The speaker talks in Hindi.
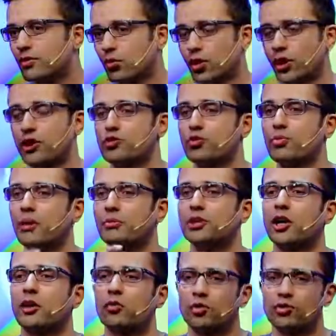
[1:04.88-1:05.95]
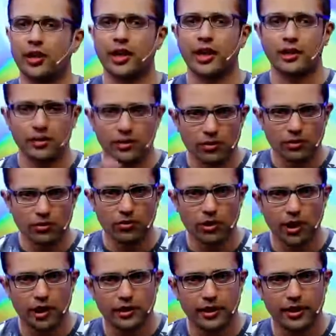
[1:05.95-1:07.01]
वो कहेगा जो मैं बता रहा हूँ वो सही है वो
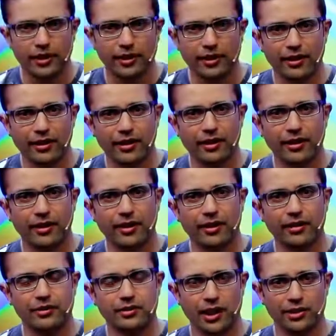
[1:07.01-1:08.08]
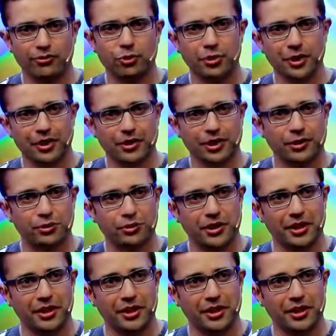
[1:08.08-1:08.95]
गलत है तारीफ थोड़ी करते हैं एक दूसरे